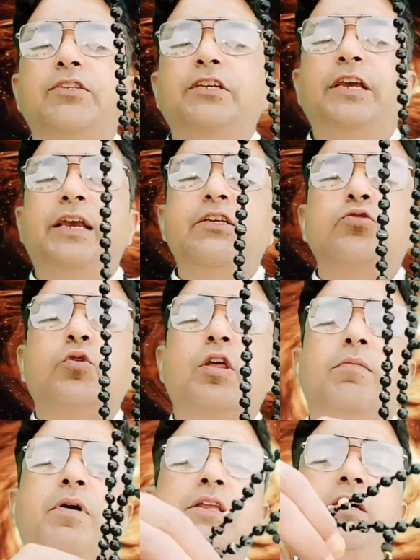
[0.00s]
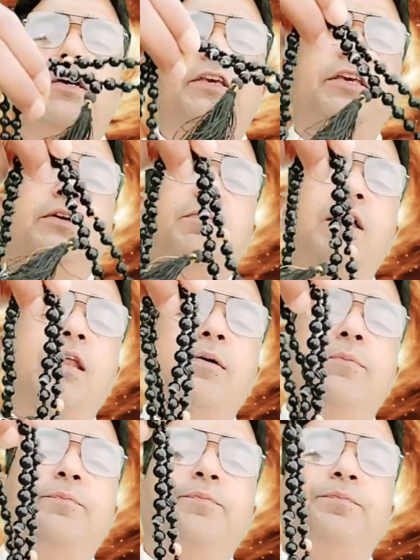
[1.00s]
ये है सुलेमानी हकीक माला
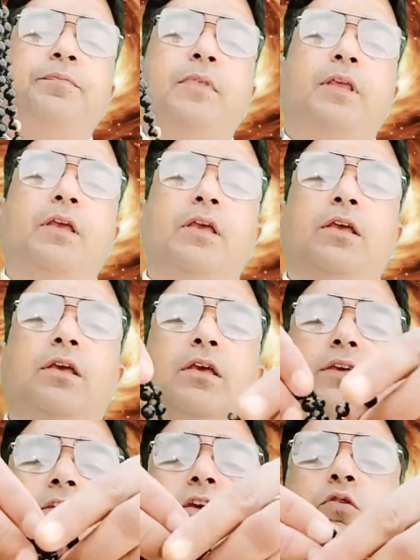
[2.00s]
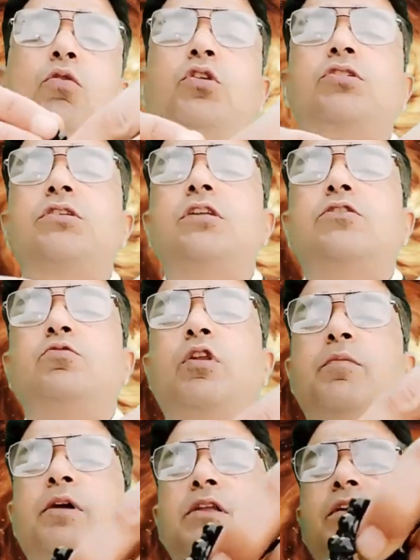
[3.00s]
ये ओरिजिनल
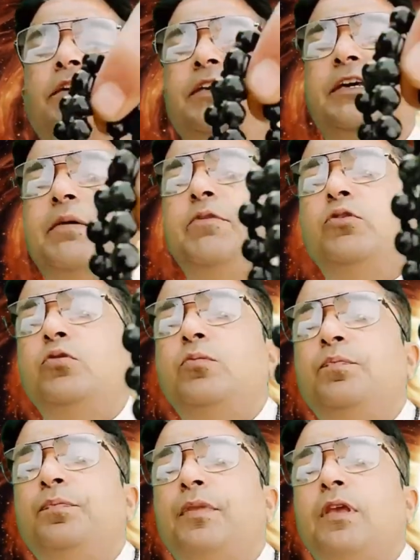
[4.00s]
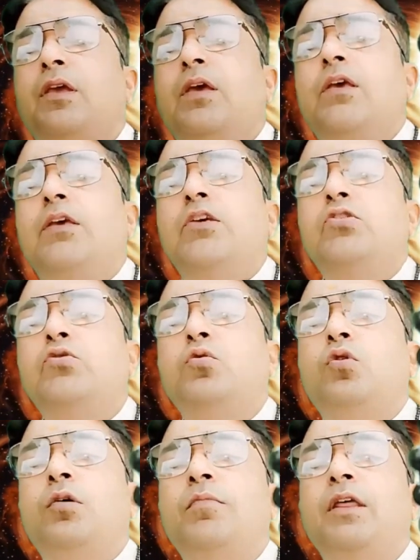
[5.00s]
सुलेमानी हकीक है मित्रों
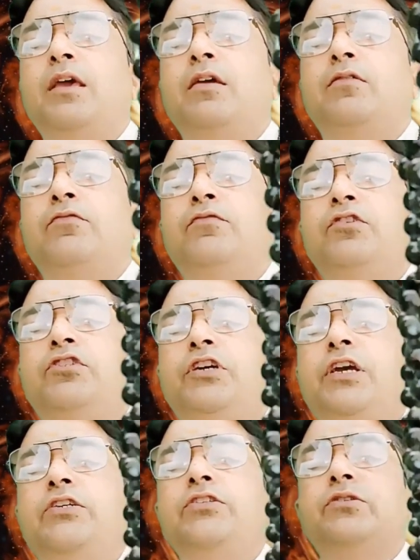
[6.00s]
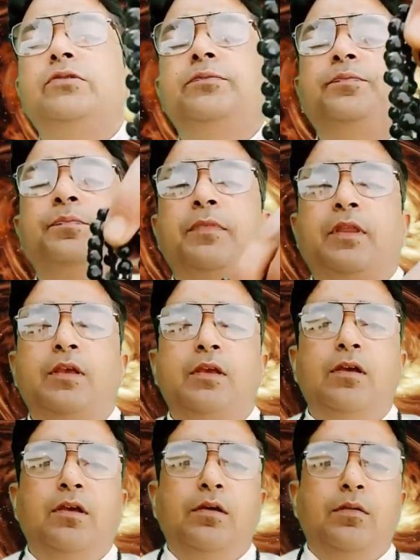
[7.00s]
इसको हमने विशेष
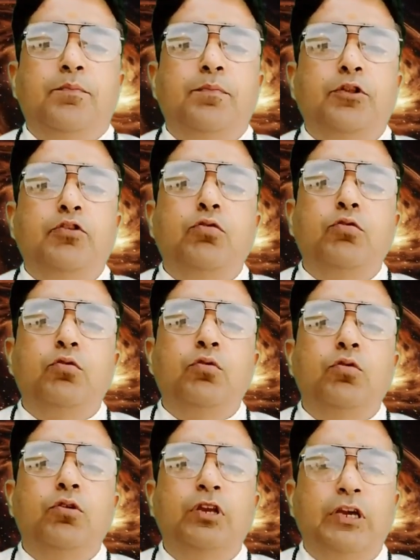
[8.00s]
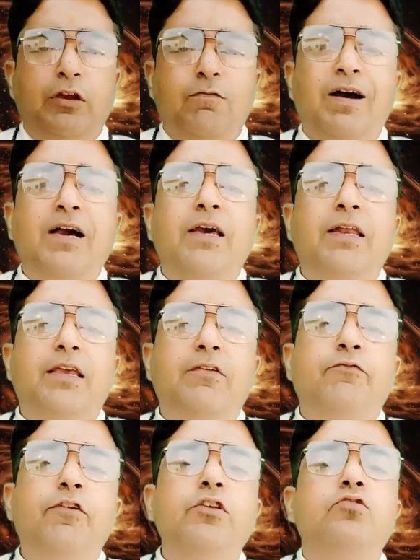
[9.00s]
पत्थरों को निकलवा करके
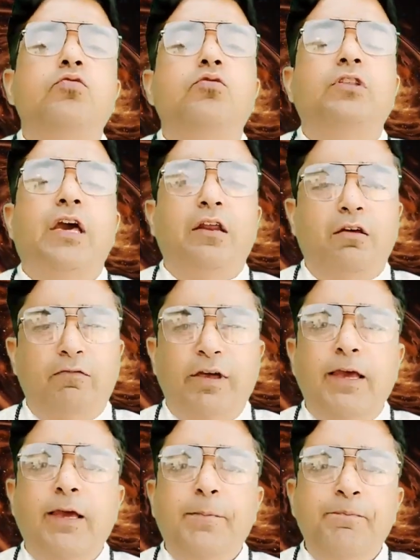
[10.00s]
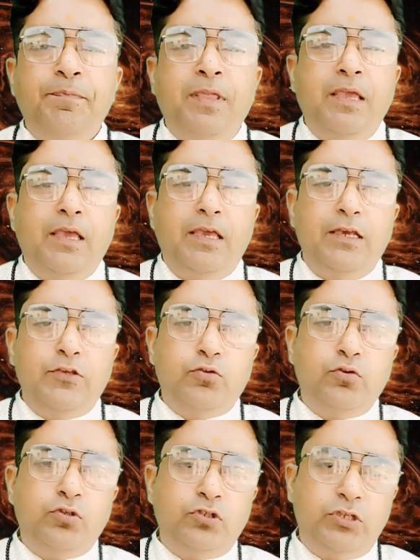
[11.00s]
फिर इसको तैयार करवाया है
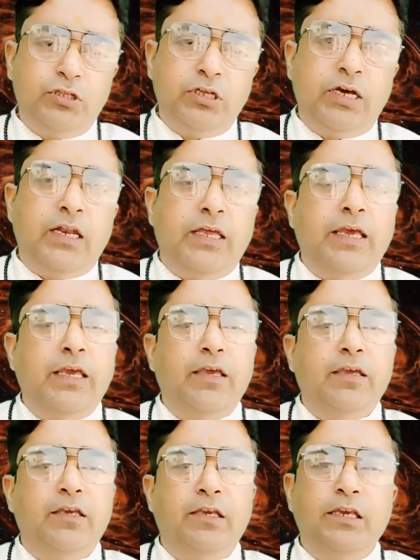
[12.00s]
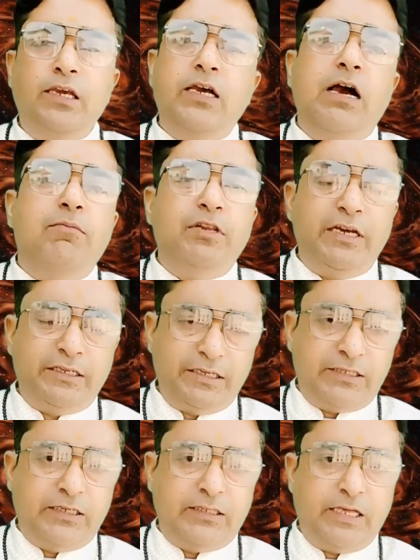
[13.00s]
इसको सिद्ध करके ही काम लिया जा
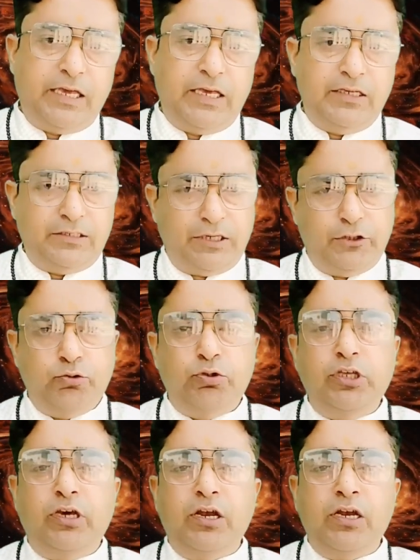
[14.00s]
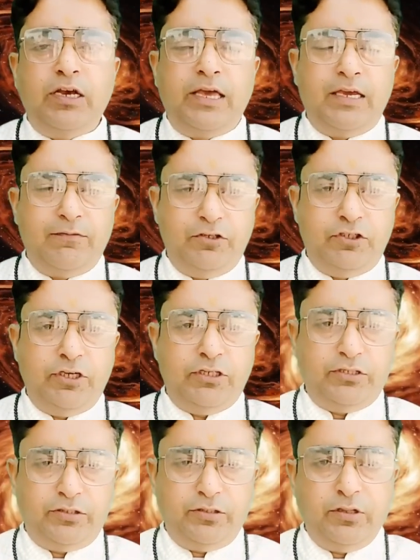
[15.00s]
सकता है इसका शुद्धिकरण का एक विशेष